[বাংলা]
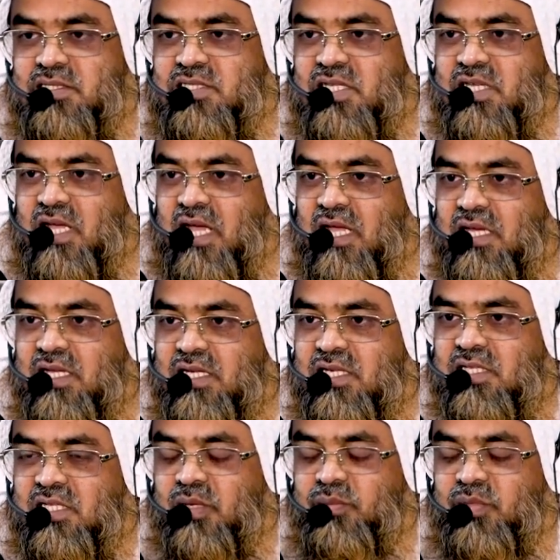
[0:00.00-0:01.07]
যে আহলে
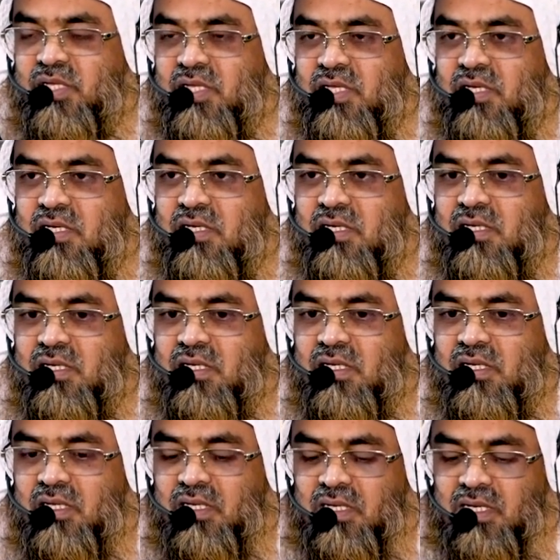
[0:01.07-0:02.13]
কিতাবদের
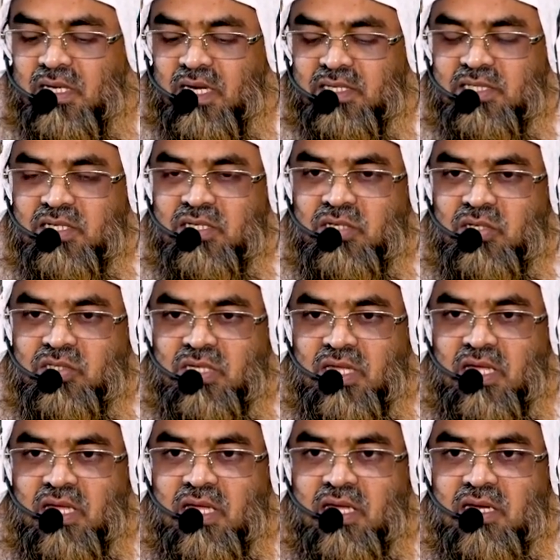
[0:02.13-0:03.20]
কাঠিন্যতা